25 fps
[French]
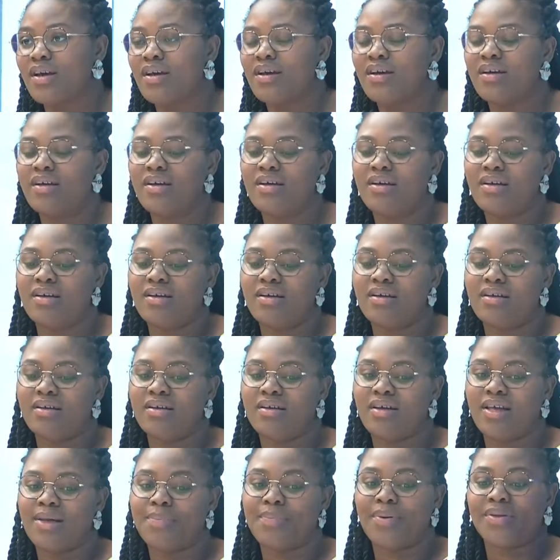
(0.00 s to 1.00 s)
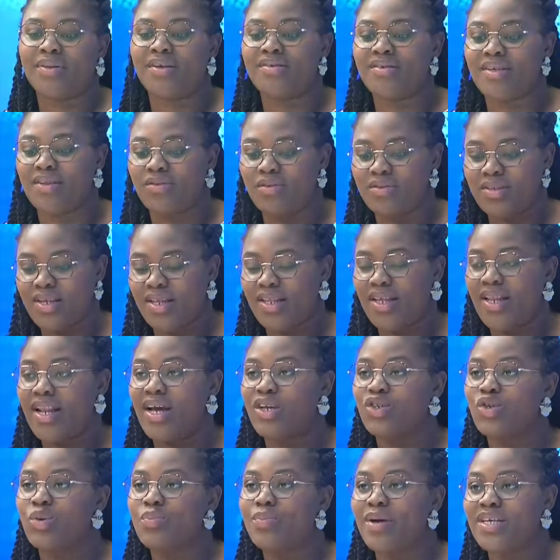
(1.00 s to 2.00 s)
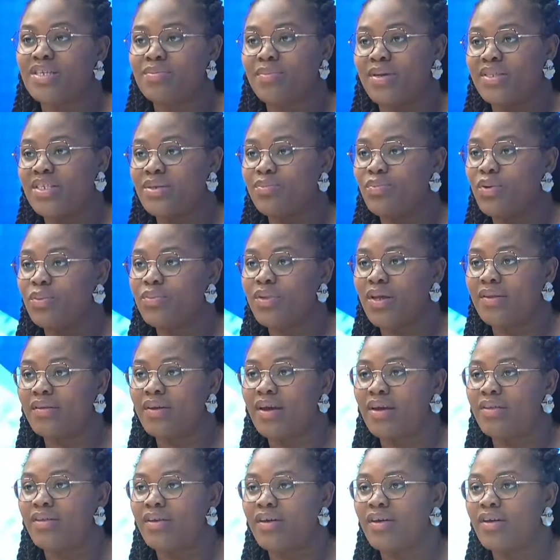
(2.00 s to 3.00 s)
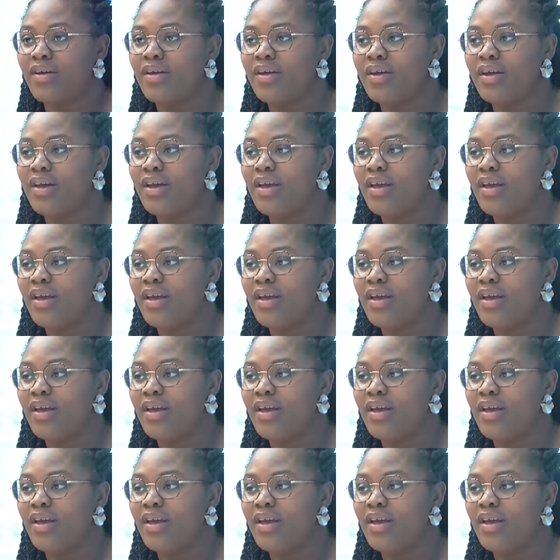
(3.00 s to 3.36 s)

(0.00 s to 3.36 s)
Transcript: et pendant ces deux années-là, je passe mes diplômes d'entraîneur.